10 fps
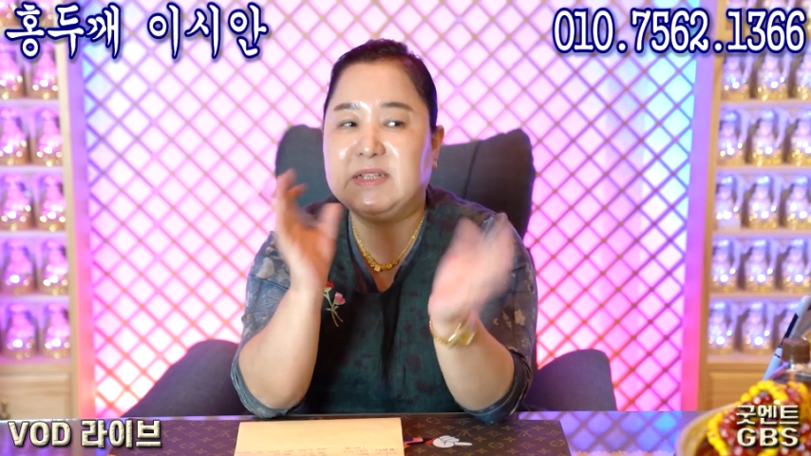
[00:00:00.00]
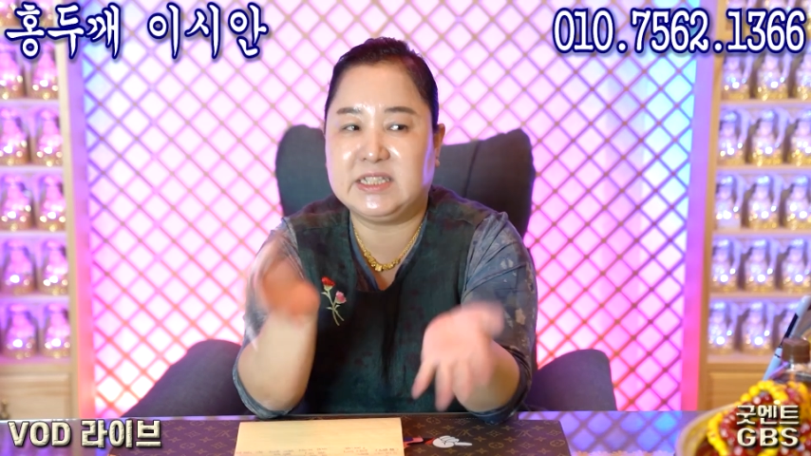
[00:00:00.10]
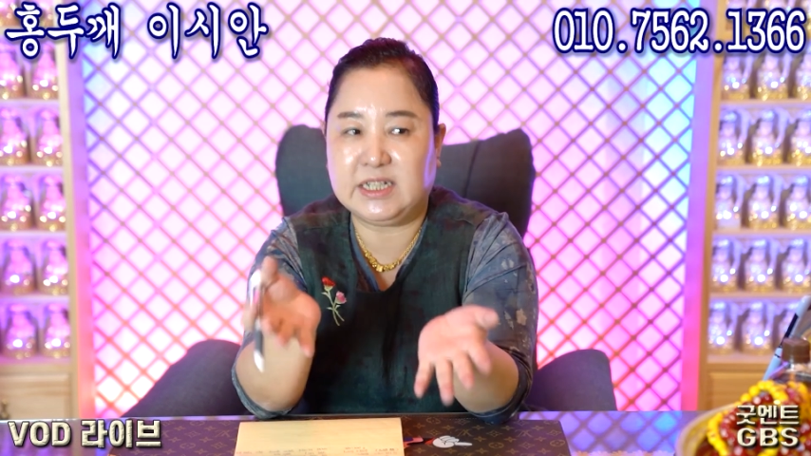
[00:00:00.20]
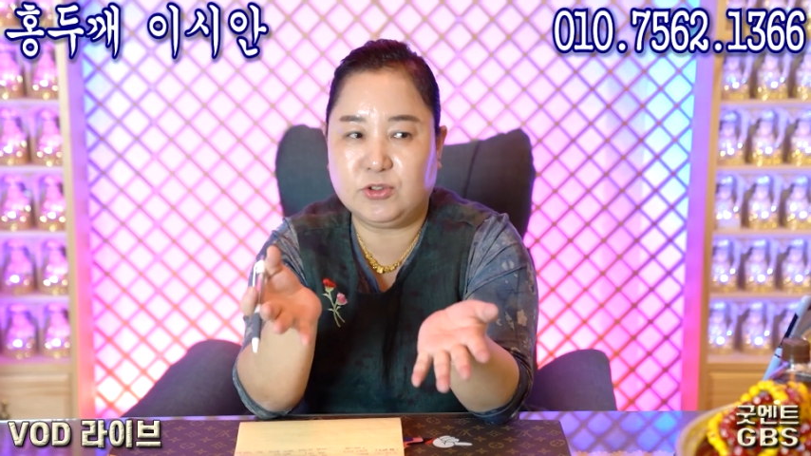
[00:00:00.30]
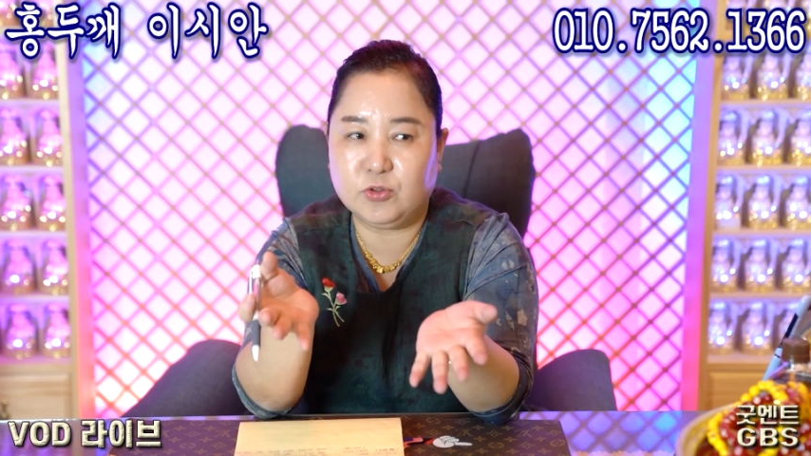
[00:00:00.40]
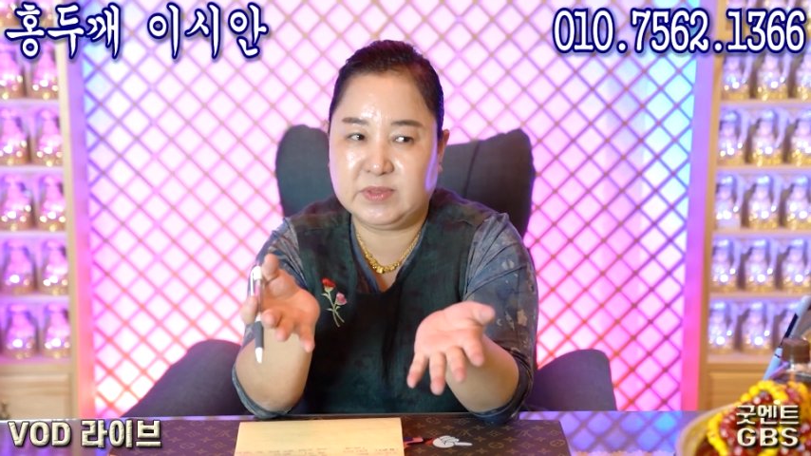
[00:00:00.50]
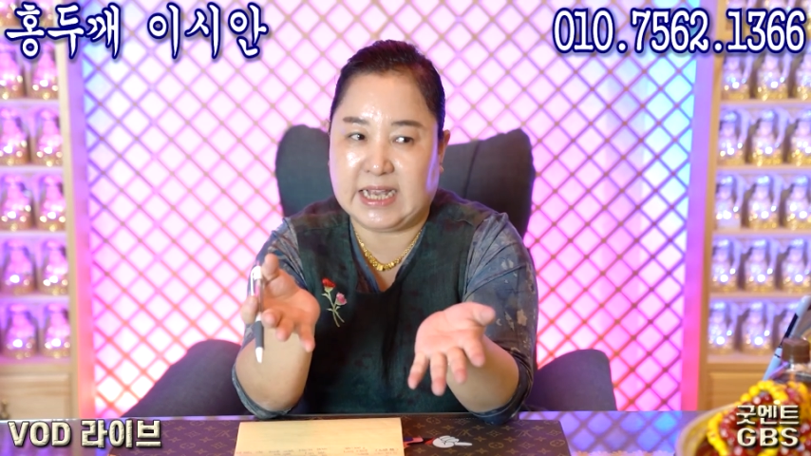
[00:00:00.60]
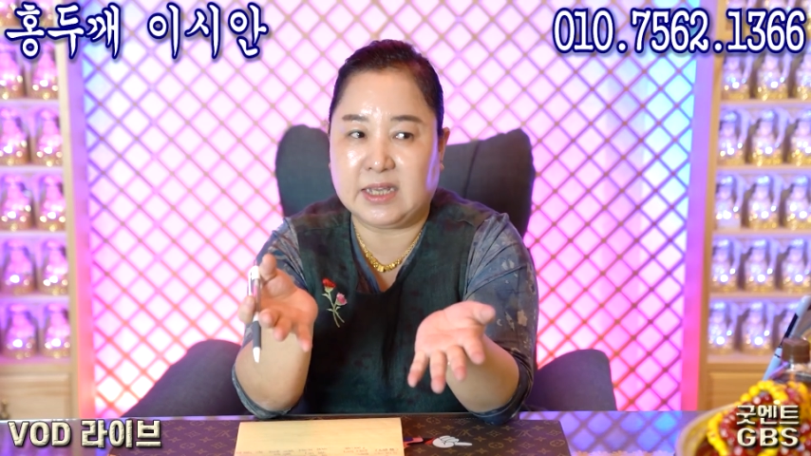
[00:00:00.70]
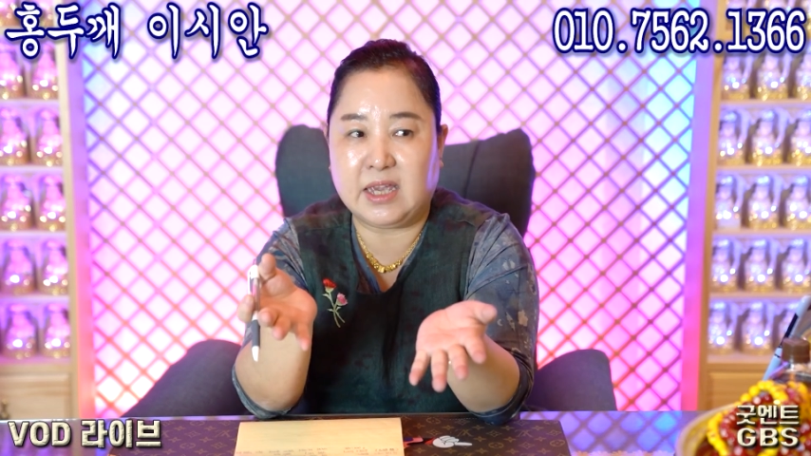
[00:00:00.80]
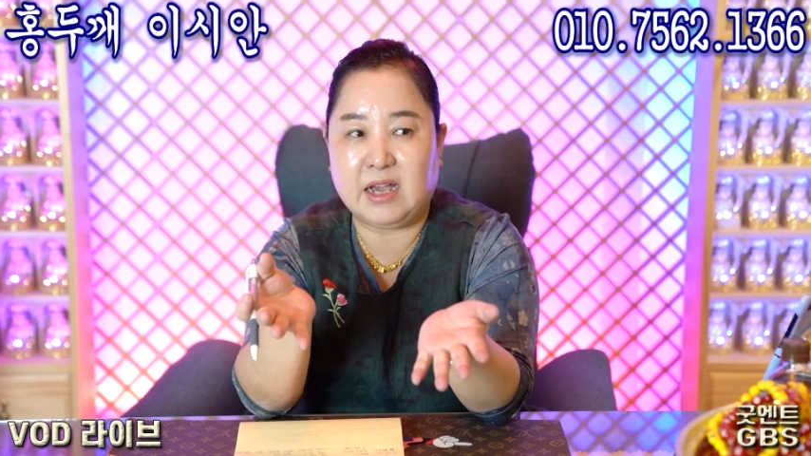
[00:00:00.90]
배치가 조금
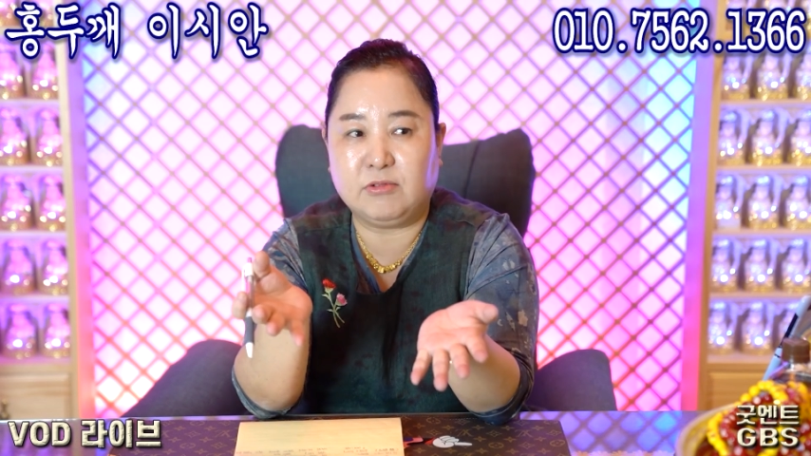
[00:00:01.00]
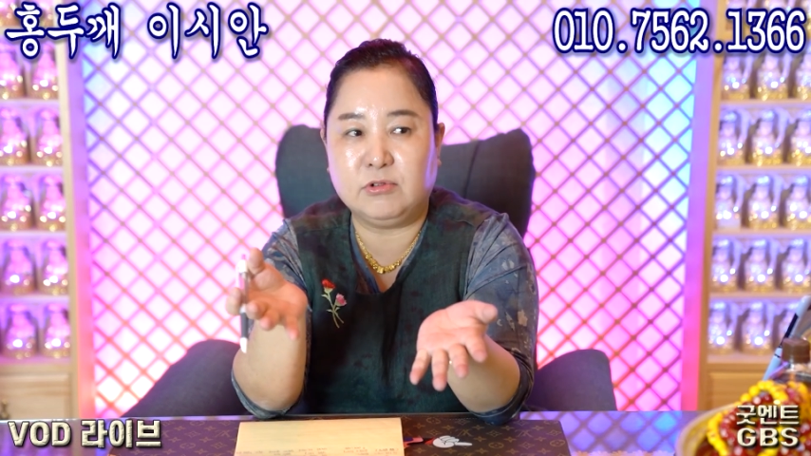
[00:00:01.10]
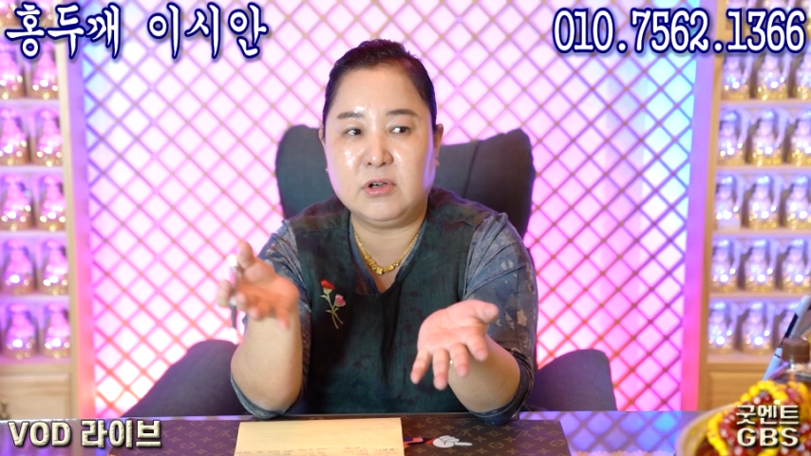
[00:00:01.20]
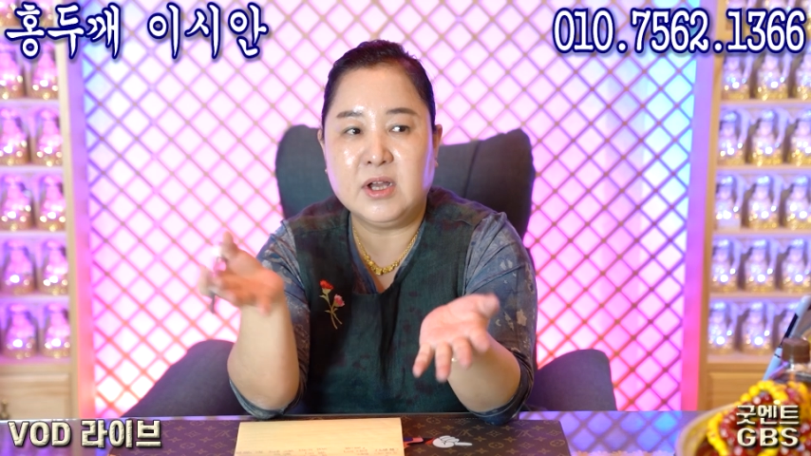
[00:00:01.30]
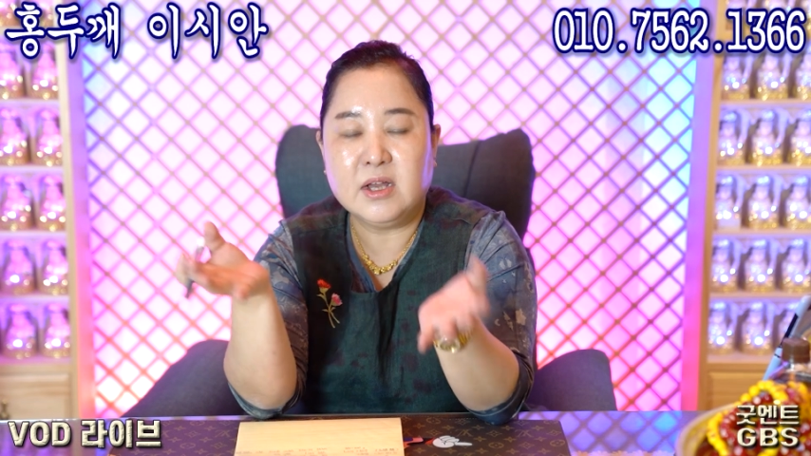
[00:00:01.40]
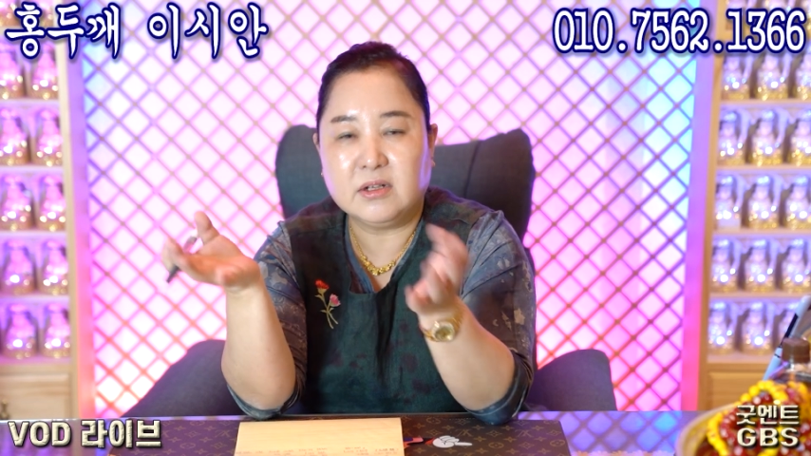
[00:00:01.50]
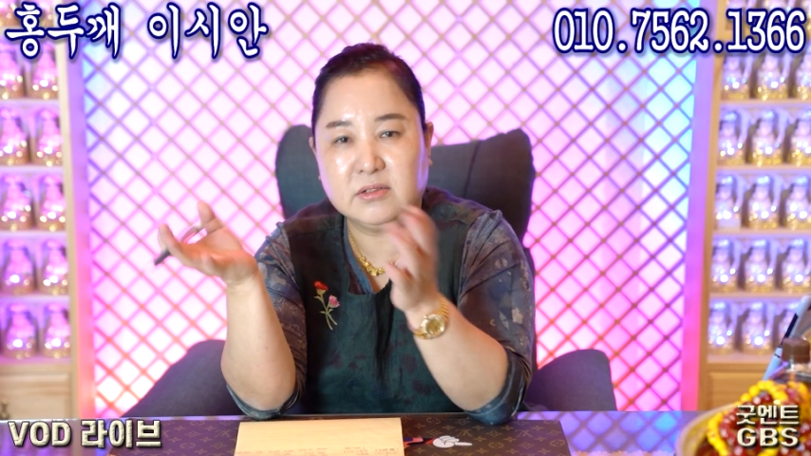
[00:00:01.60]
작게 하고 네.